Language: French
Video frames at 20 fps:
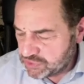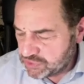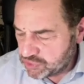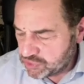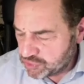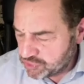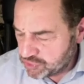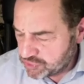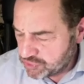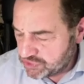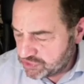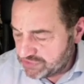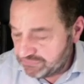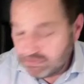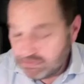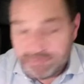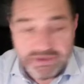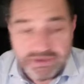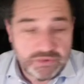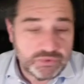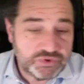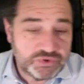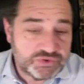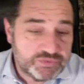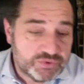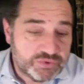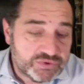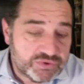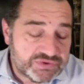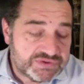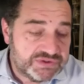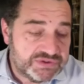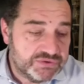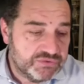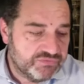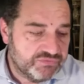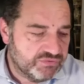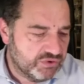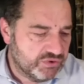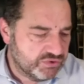La seule chose que j'y vois malheureusement, c'est
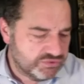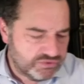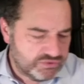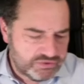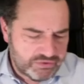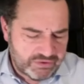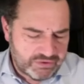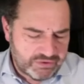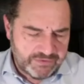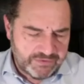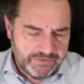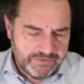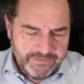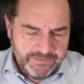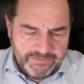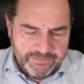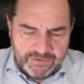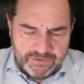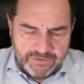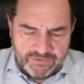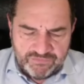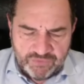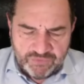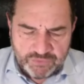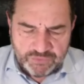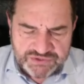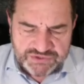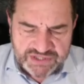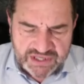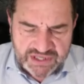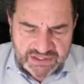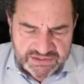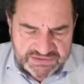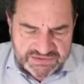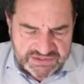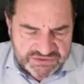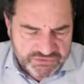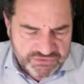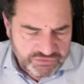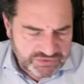une fois encore hein,
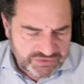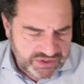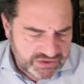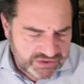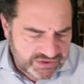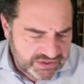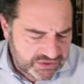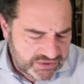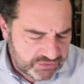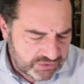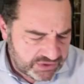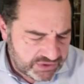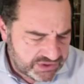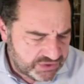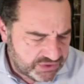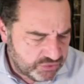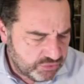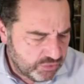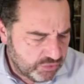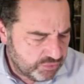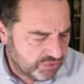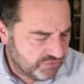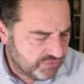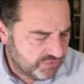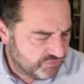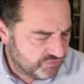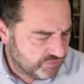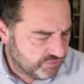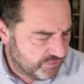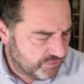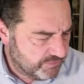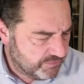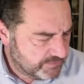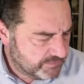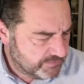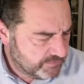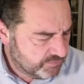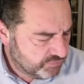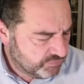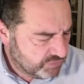sacralisation d'un droit qui, de mon point de vue, euh,
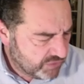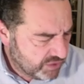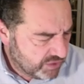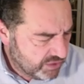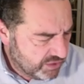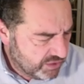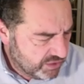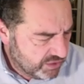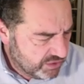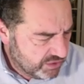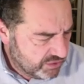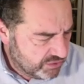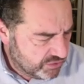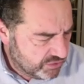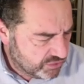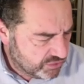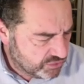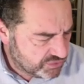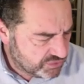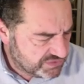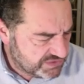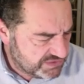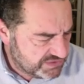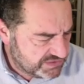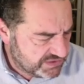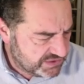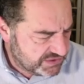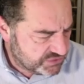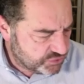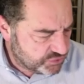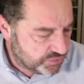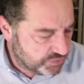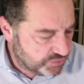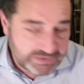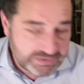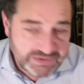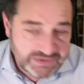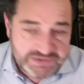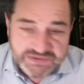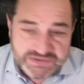euh, consiste à
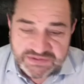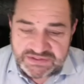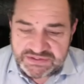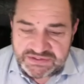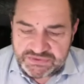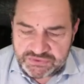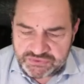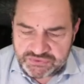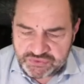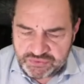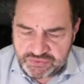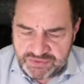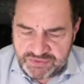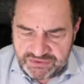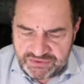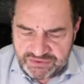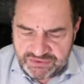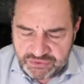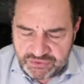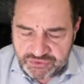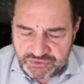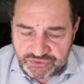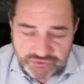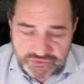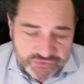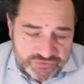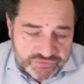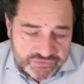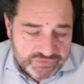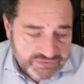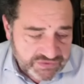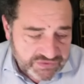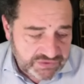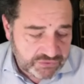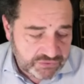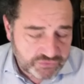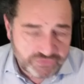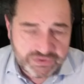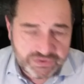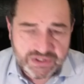supprimer des existences humaines innocentes.
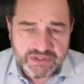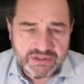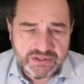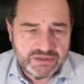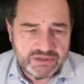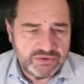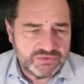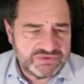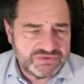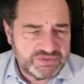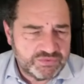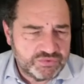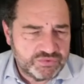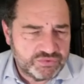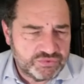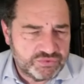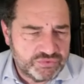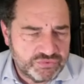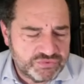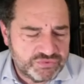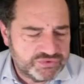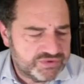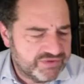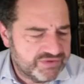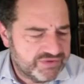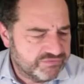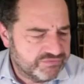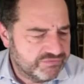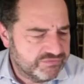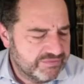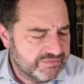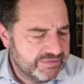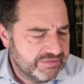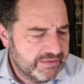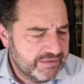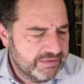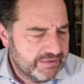C'est en tout cas la conception que nous en avons.